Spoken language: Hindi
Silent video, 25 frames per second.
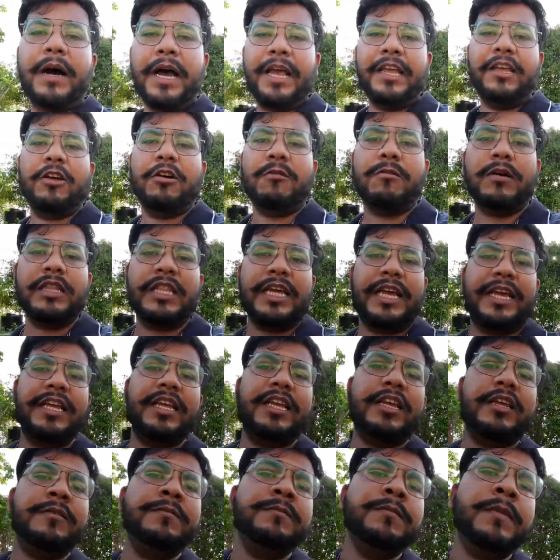बाइक को
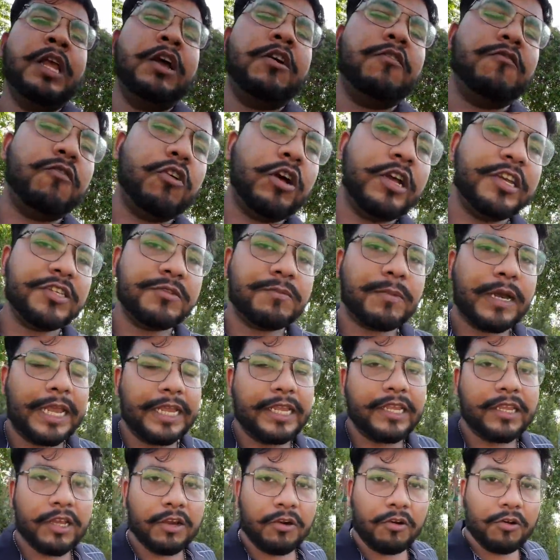बताएंगे वो इस
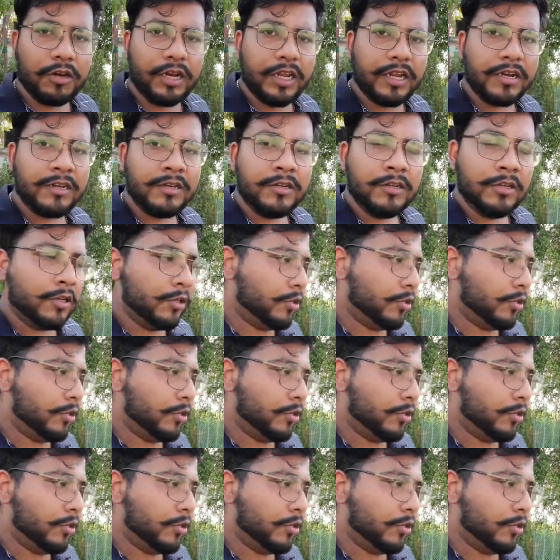बाइक के ओनर